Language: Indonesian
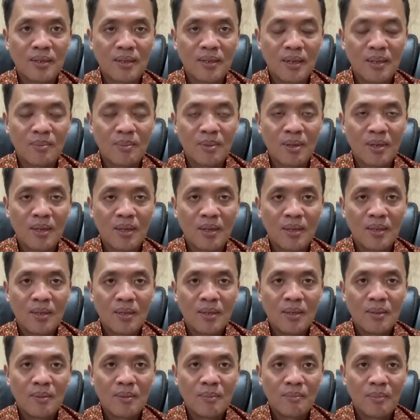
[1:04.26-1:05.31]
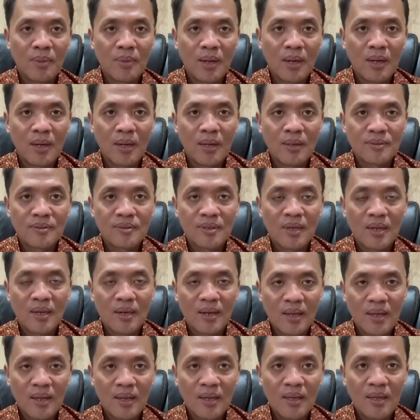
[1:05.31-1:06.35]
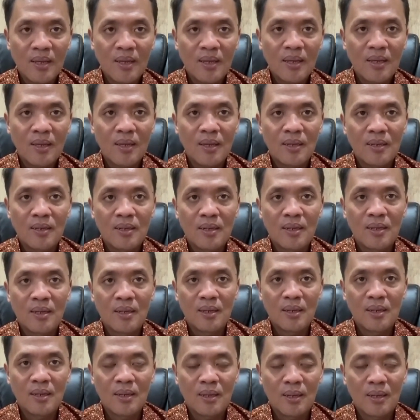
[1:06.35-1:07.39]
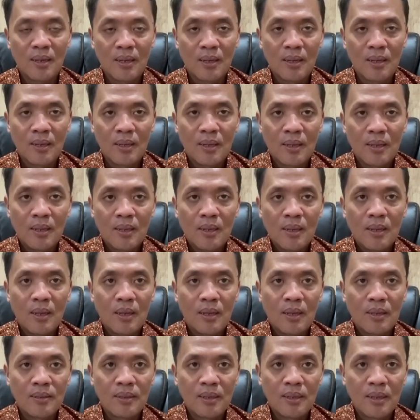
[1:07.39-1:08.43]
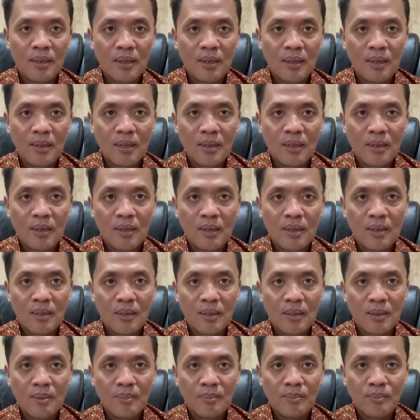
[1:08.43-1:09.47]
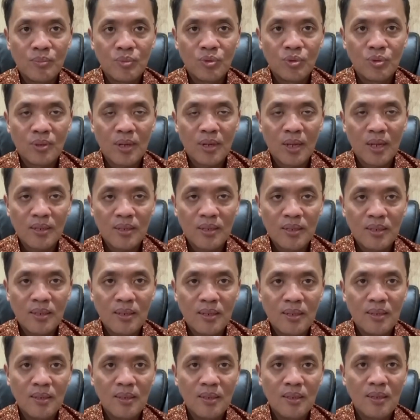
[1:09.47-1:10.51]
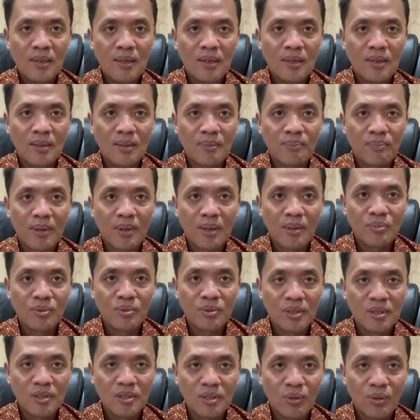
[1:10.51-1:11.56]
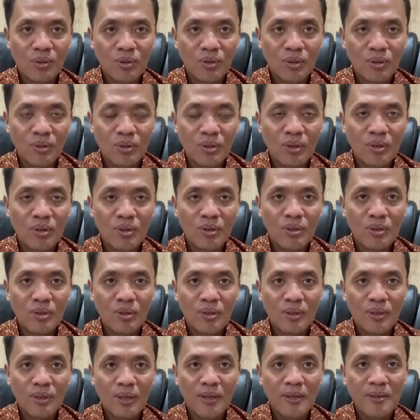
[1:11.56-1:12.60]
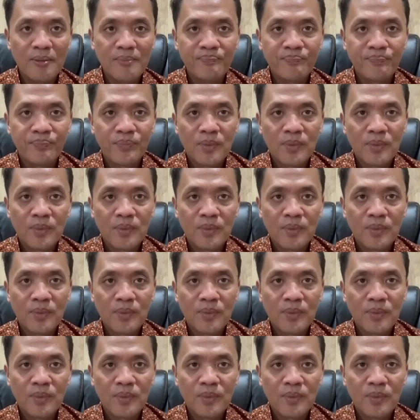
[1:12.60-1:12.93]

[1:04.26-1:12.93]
ada nama Mbak Sarah, ada ada Bu Rani, ada Pak Budi Jiwandono ya